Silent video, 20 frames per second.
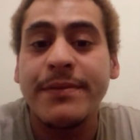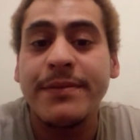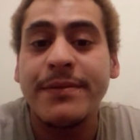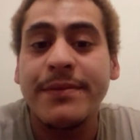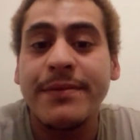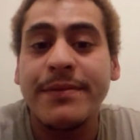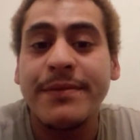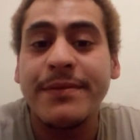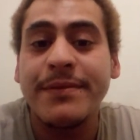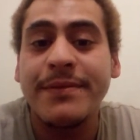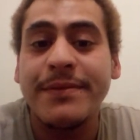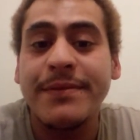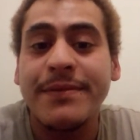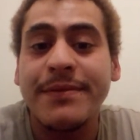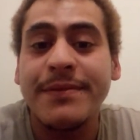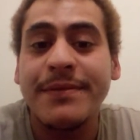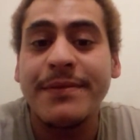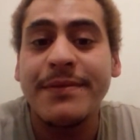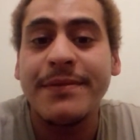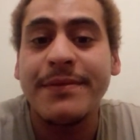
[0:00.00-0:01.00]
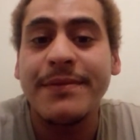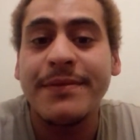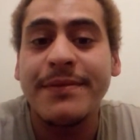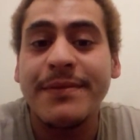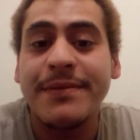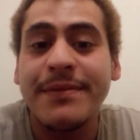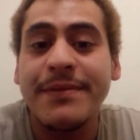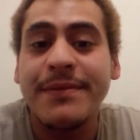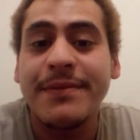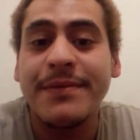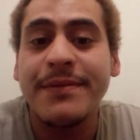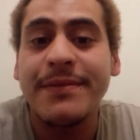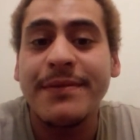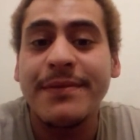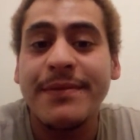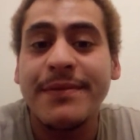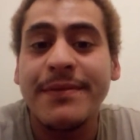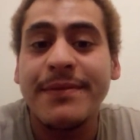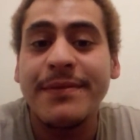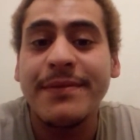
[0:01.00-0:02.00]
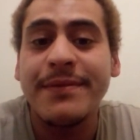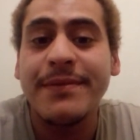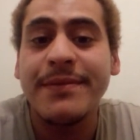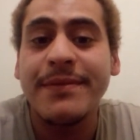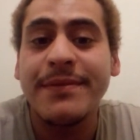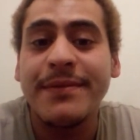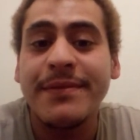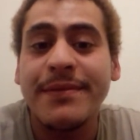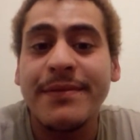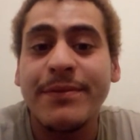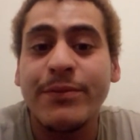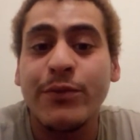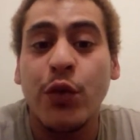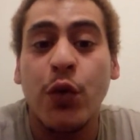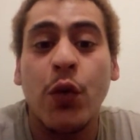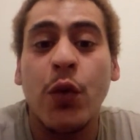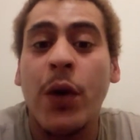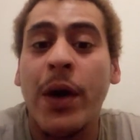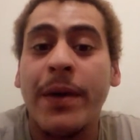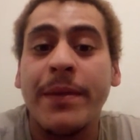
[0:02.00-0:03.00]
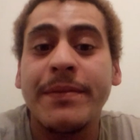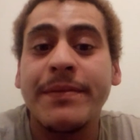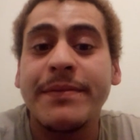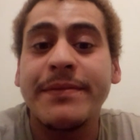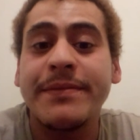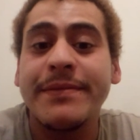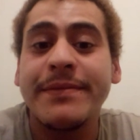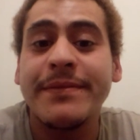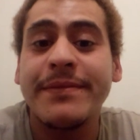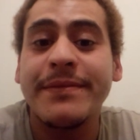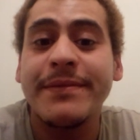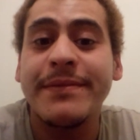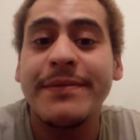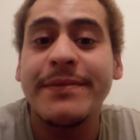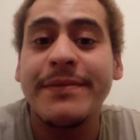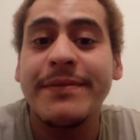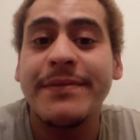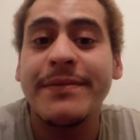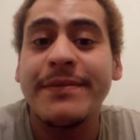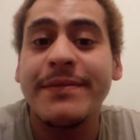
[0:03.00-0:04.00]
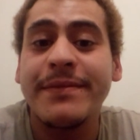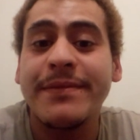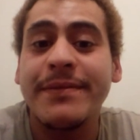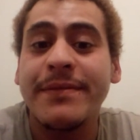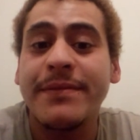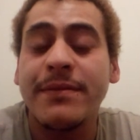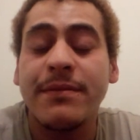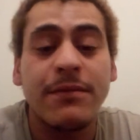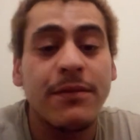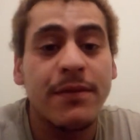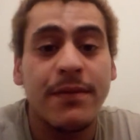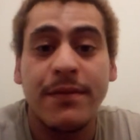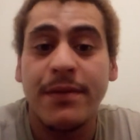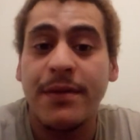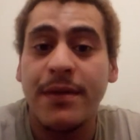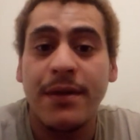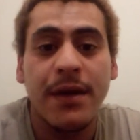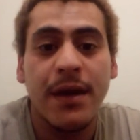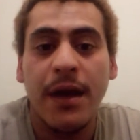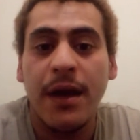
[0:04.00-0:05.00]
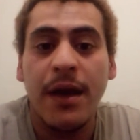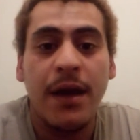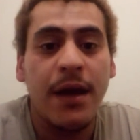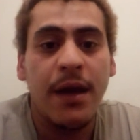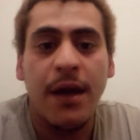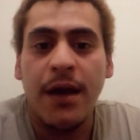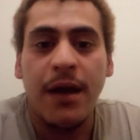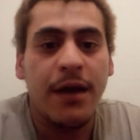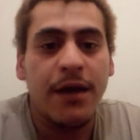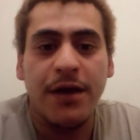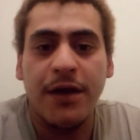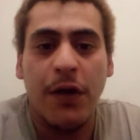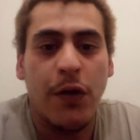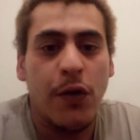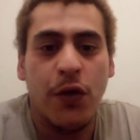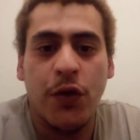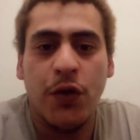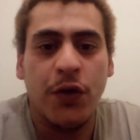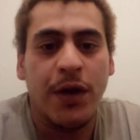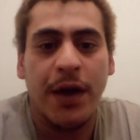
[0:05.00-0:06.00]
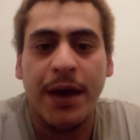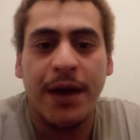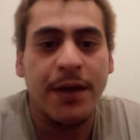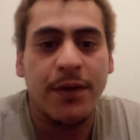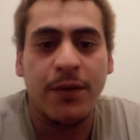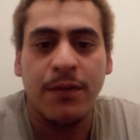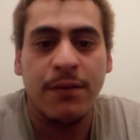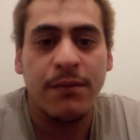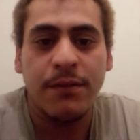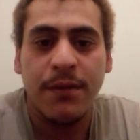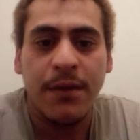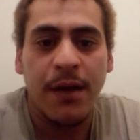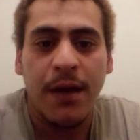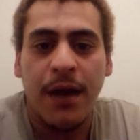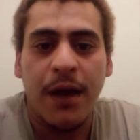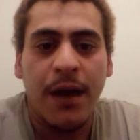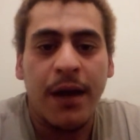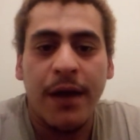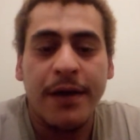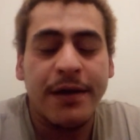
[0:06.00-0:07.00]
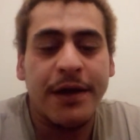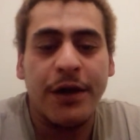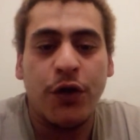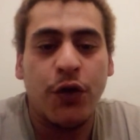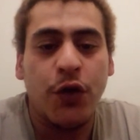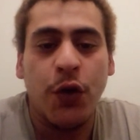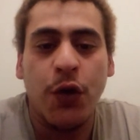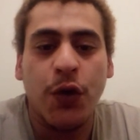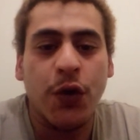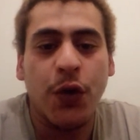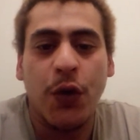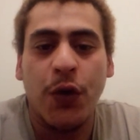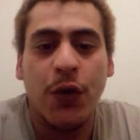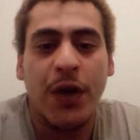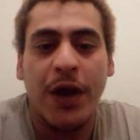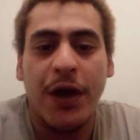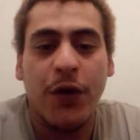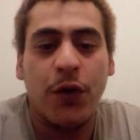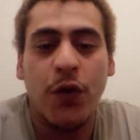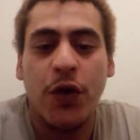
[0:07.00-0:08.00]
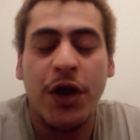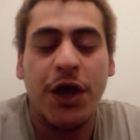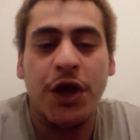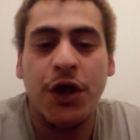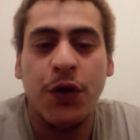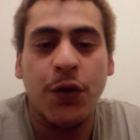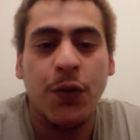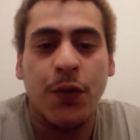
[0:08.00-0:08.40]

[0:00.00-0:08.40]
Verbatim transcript: Il n'y a aucune raison. C'est juste que les religions organisées, organisées, traduisent la Bible à